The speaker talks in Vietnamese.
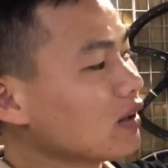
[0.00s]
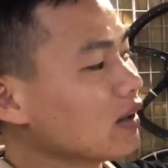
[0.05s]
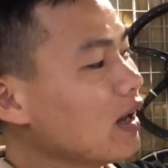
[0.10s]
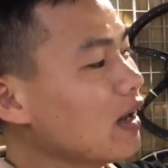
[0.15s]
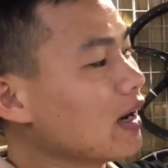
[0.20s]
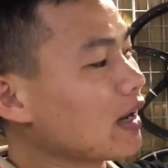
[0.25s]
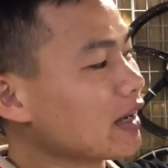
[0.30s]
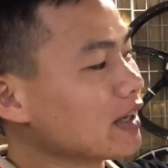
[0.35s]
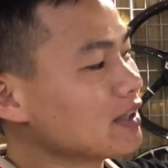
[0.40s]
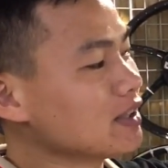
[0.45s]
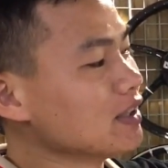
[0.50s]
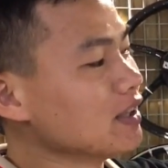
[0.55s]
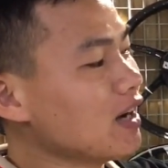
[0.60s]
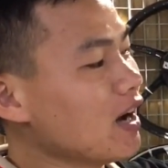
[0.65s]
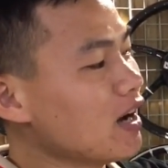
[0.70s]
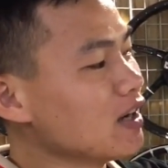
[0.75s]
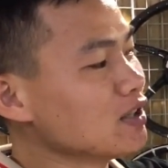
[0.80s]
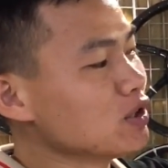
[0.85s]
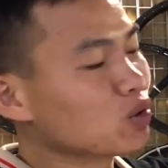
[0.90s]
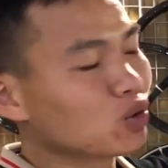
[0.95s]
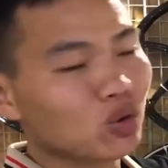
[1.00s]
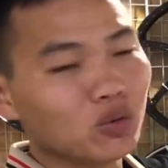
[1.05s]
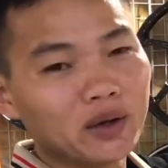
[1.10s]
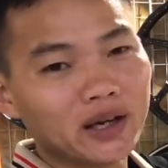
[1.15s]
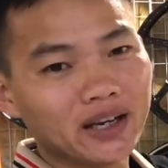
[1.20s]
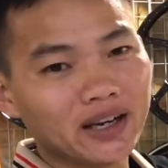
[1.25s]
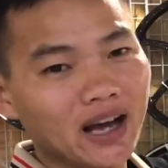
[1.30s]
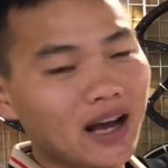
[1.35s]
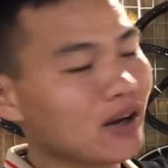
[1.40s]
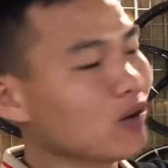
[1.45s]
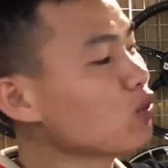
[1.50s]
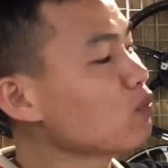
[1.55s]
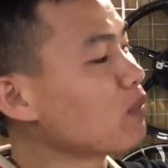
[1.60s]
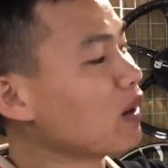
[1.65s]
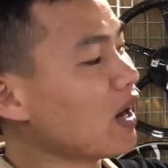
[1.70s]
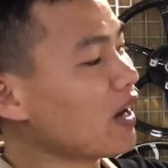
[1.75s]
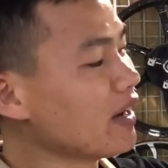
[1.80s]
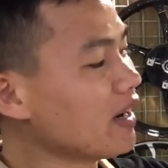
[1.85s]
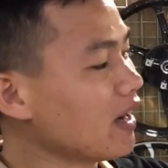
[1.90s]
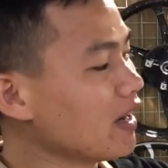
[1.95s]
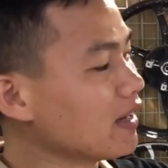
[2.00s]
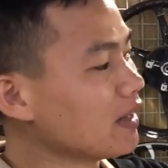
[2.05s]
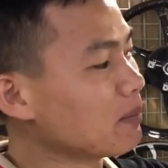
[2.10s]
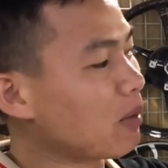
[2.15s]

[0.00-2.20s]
đây là cái chữ uh, YouTube đấy nút play đây